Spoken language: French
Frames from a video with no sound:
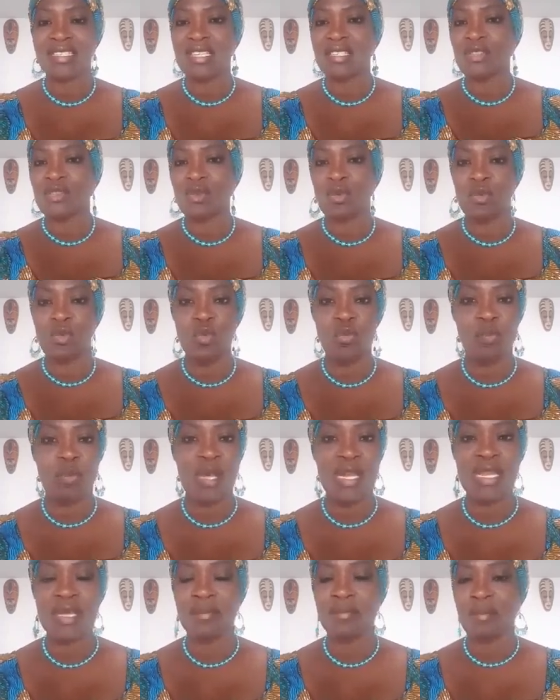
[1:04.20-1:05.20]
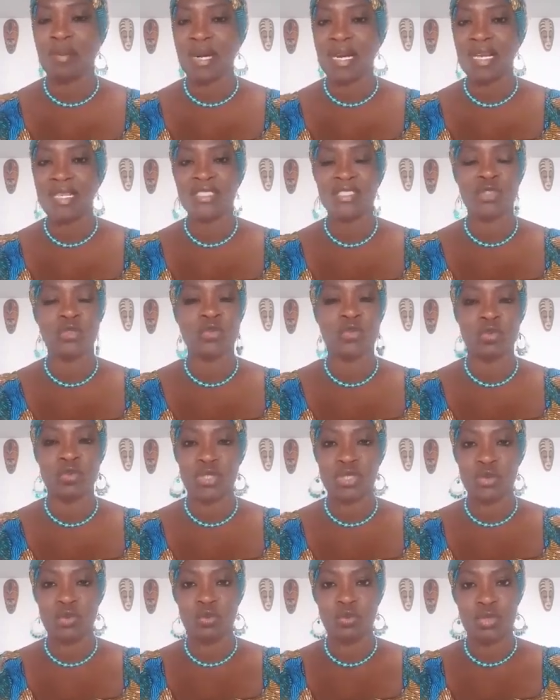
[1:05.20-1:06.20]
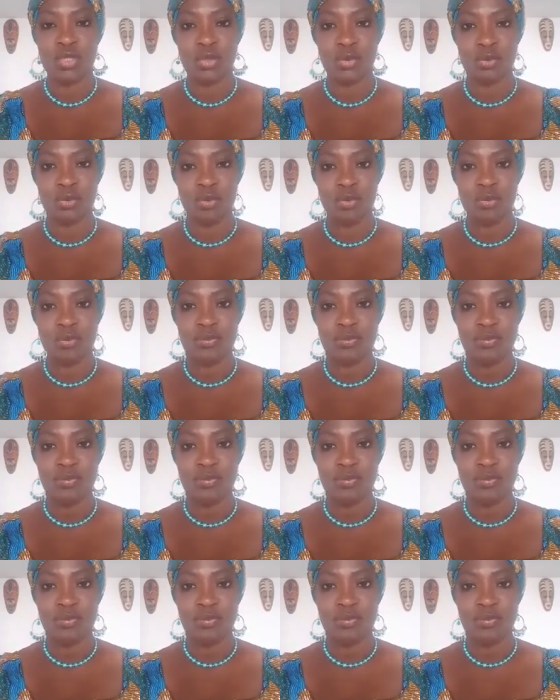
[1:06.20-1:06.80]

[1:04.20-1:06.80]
ça se coupait les bras et tout, et tout, et tout.